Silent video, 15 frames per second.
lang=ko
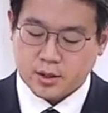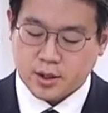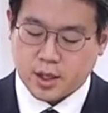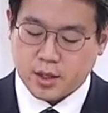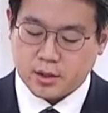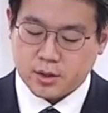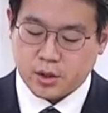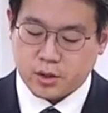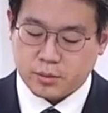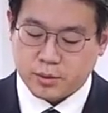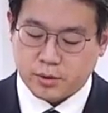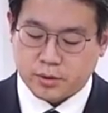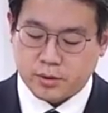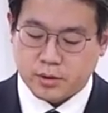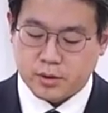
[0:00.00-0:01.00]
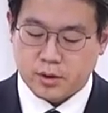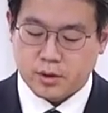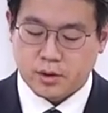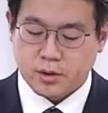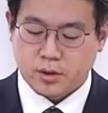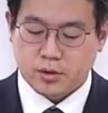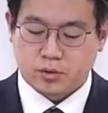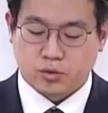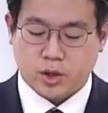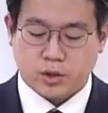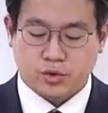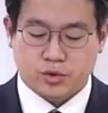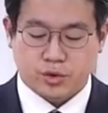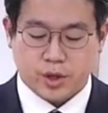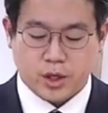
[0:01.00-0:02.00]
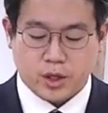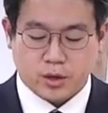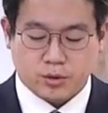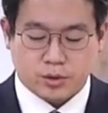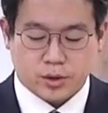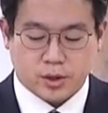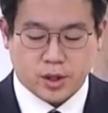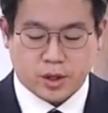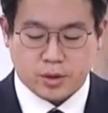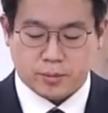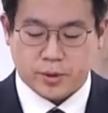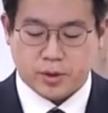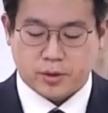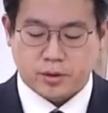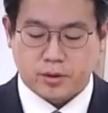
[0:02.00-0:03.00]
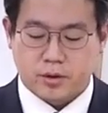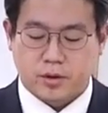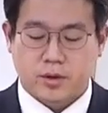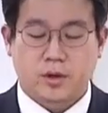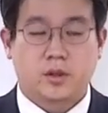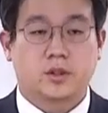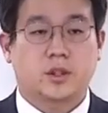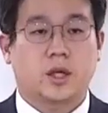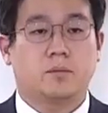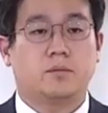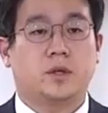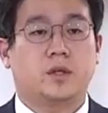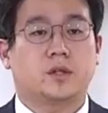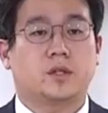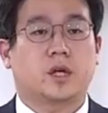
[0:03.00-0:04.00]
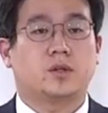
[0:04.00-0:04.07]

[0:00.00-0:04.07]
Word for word: 사랑하는 여러분, 누가 주의 일꾼이 되려면 참된